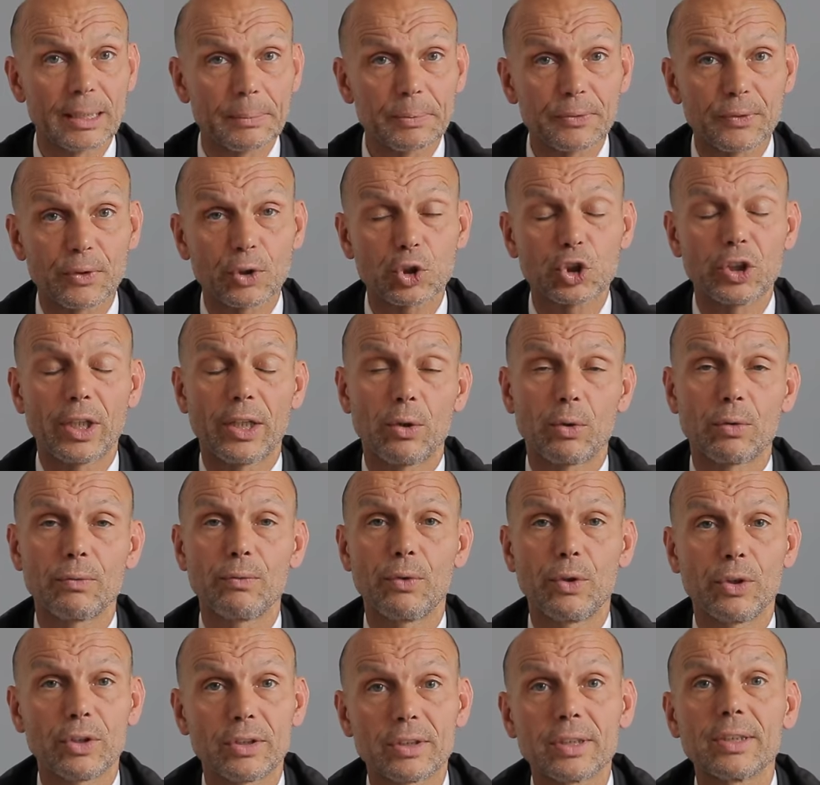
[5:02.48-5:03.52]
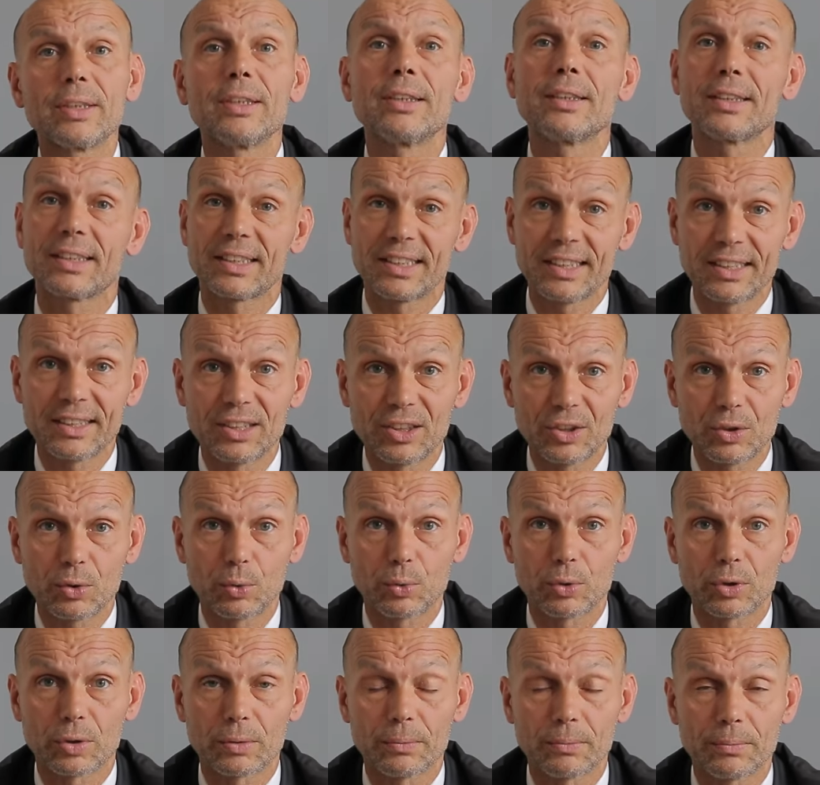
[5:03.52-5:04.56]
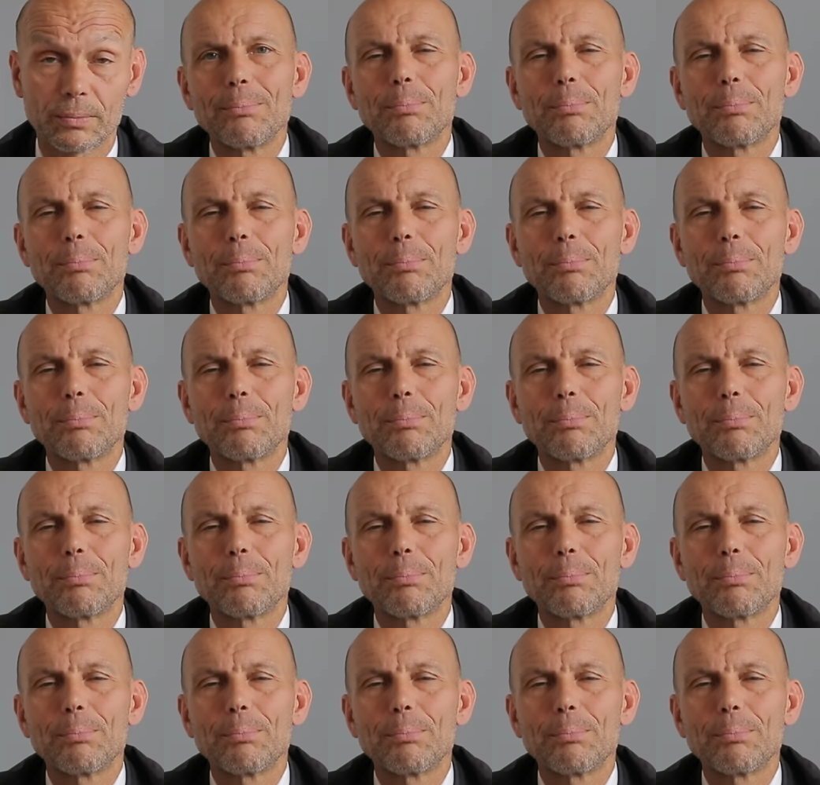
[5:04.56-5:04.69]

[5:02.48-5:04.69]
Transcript: Selbstvorstellung wird richtig gut.